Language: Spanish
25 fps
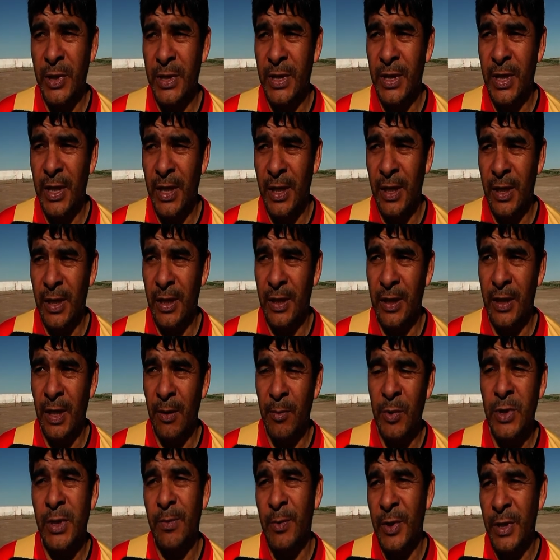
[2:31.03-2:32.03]
así que
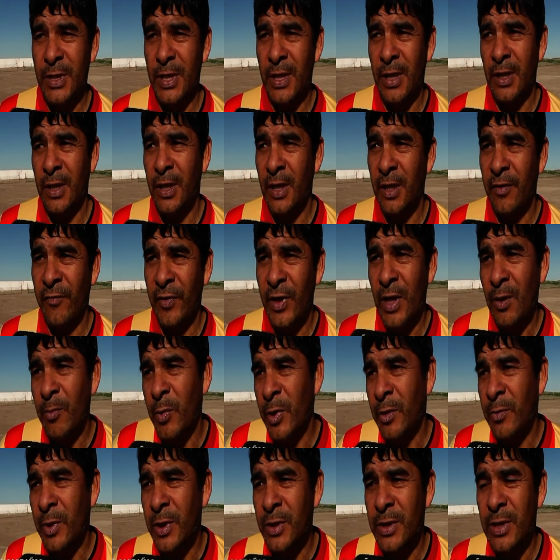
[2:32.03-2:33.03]
también se merecían estar al final,
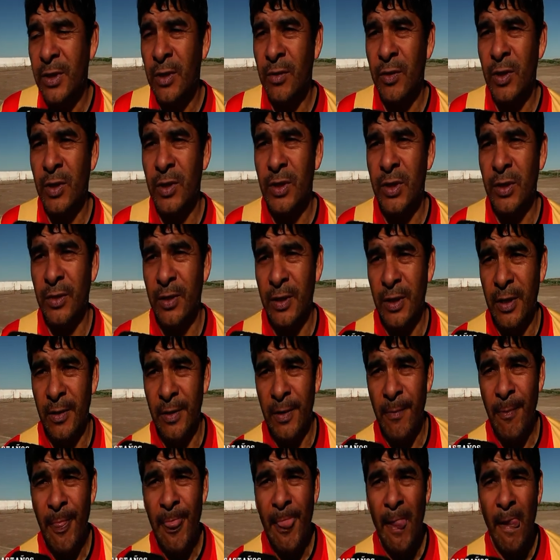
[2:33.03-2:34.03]
pero bueno, se nos dio a nosotros
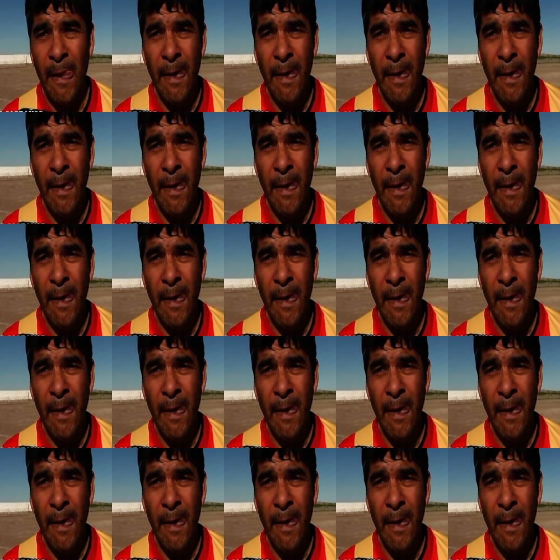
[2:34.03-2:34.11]
también.